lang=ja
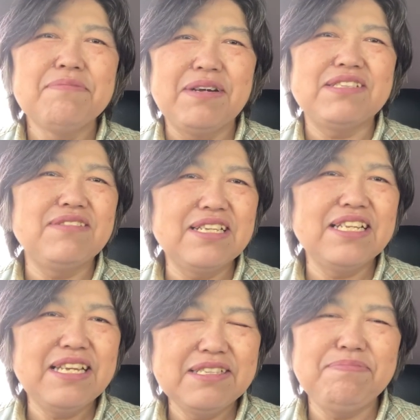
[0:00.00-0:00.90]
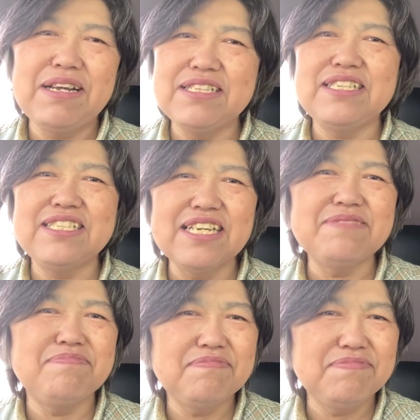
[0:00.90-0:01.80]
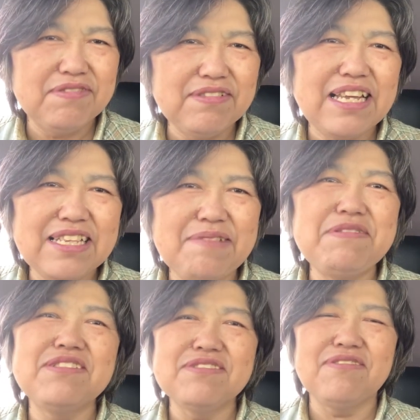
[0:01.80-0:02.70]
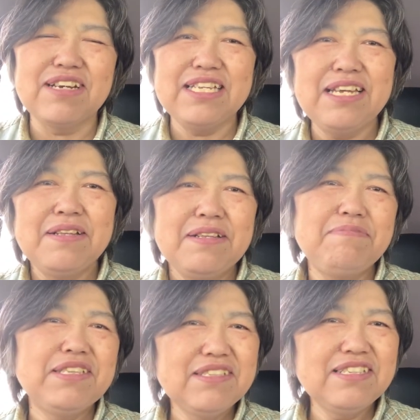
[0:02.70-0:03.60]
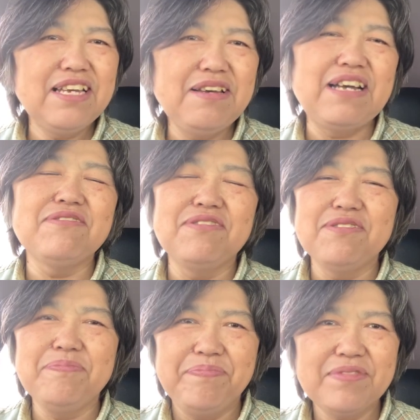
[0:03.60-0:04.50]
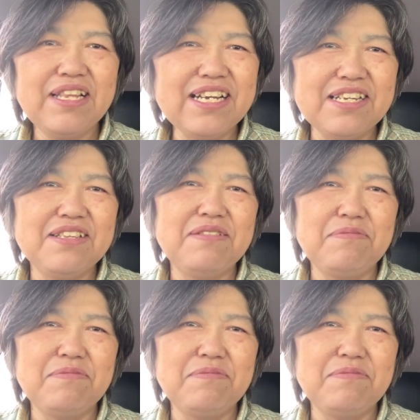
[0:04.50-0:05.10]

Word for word: まあ、そういったねバンジージャンププをやってみるとかね別にねあのなんか